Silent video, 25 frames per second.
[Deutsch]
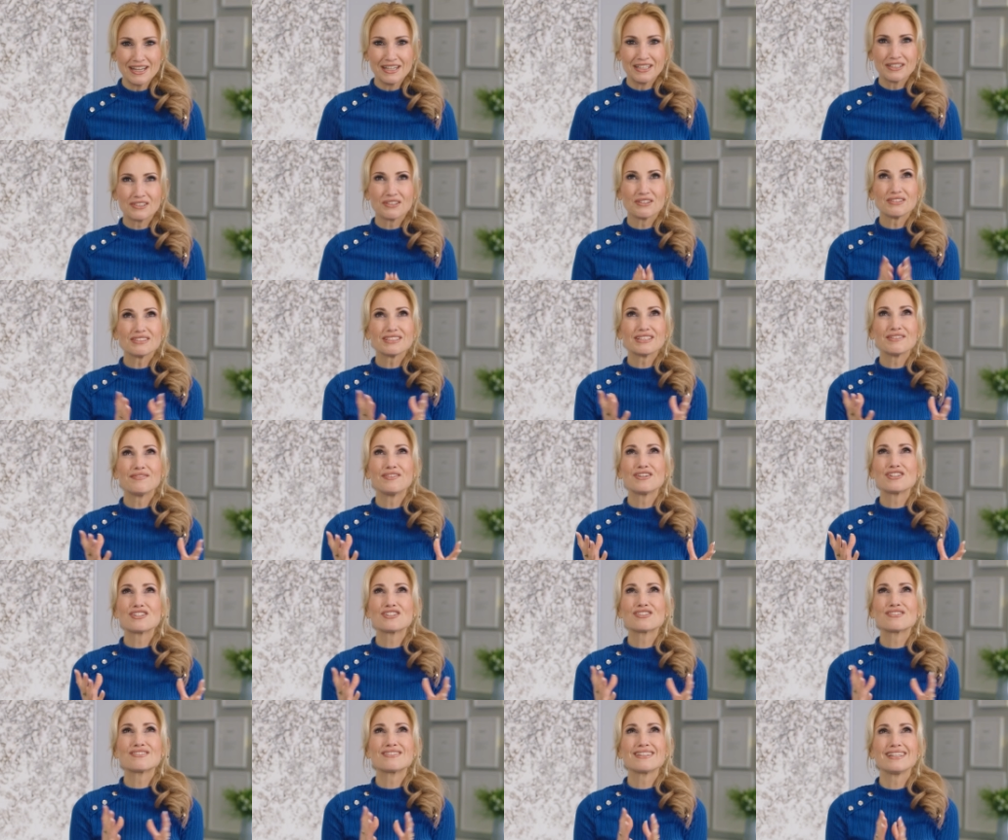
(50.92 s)
Gott, ich
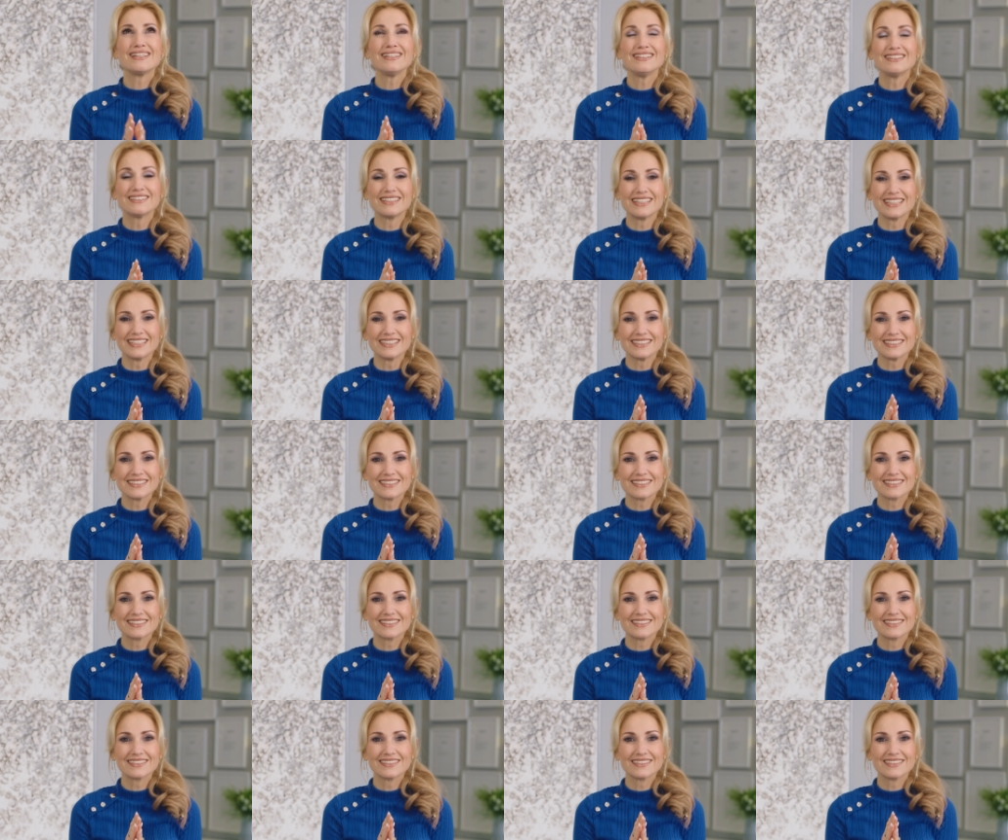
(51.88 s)
verstehe nicht.
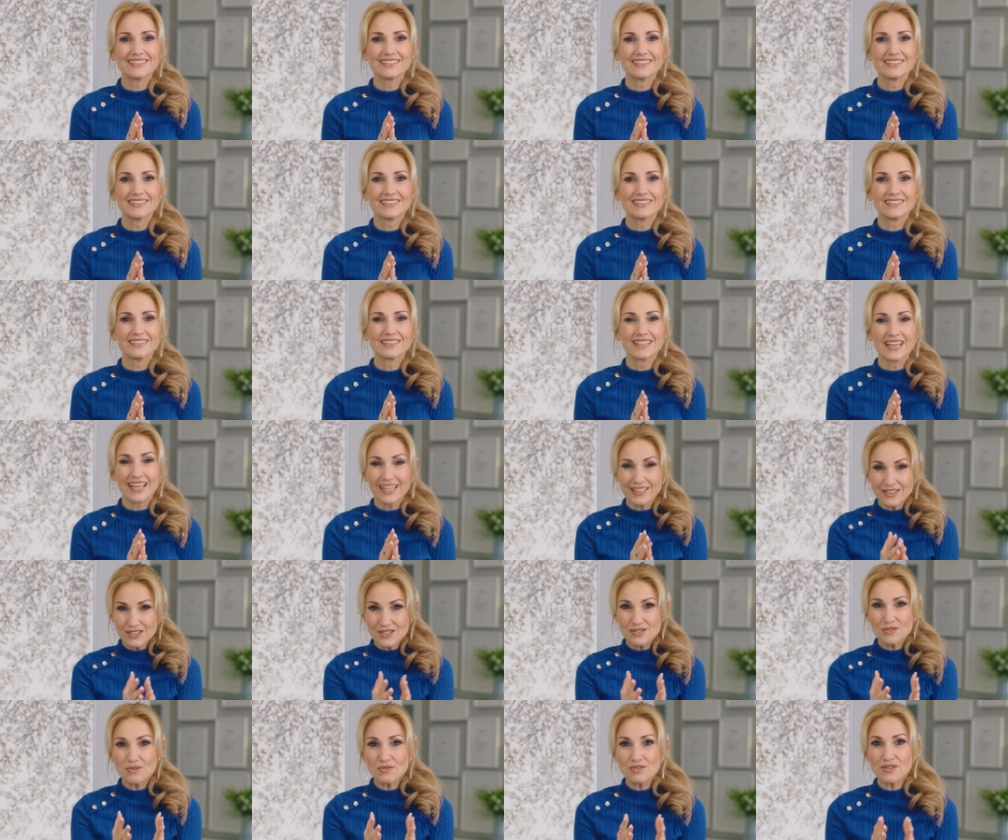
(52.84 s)

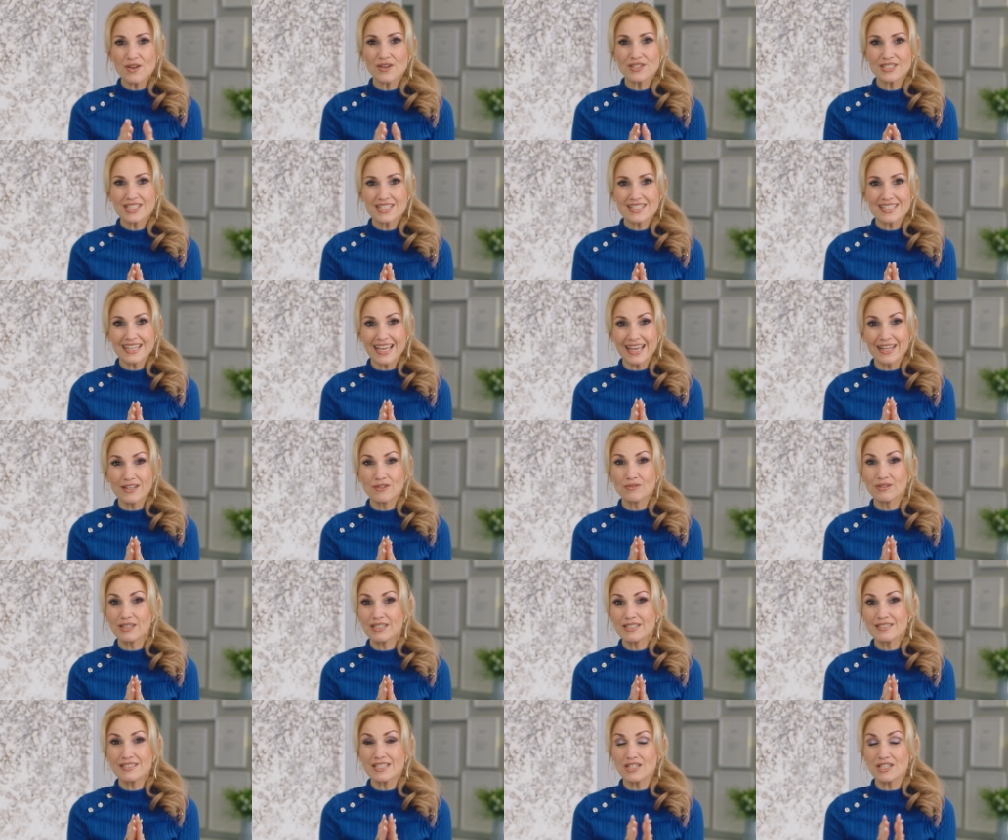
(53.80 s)
Kennst du solche Trennungen,